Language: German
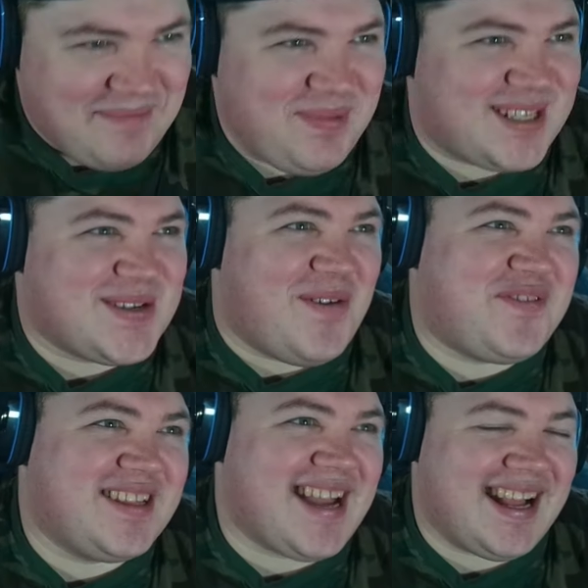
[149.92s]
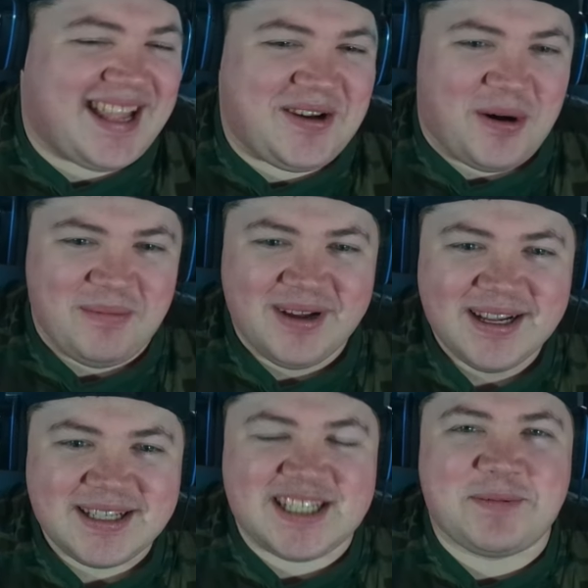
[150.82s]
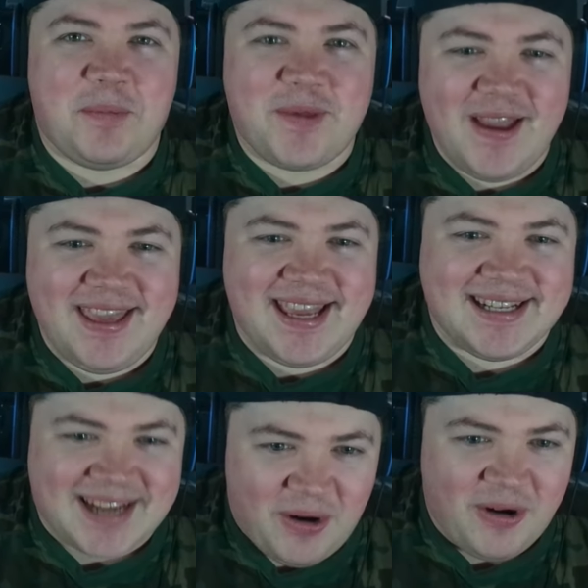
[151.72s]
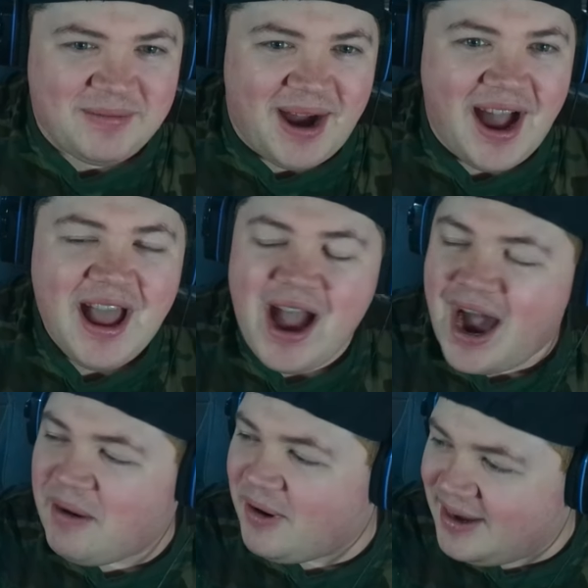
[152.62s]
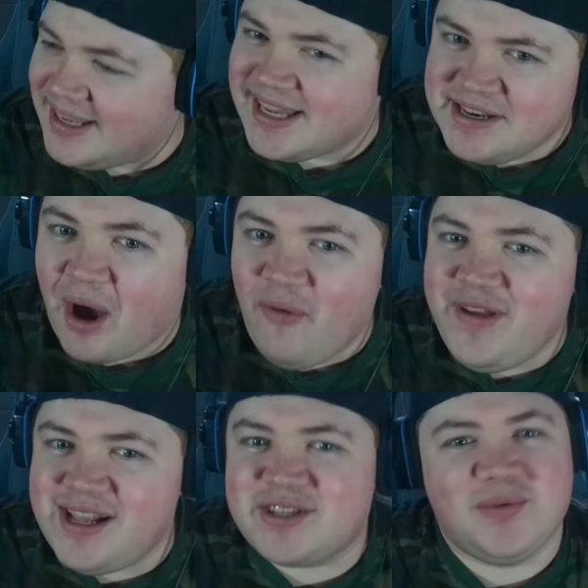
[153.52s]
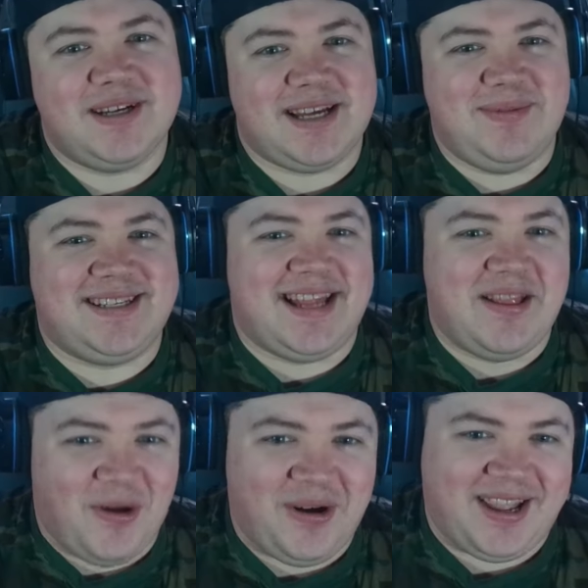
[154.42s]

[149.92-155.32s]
habe mir so oft gedacht, ey komm, das probiere ich jetzt auch mal. Aber genau wegen sowas habe ich es dann doch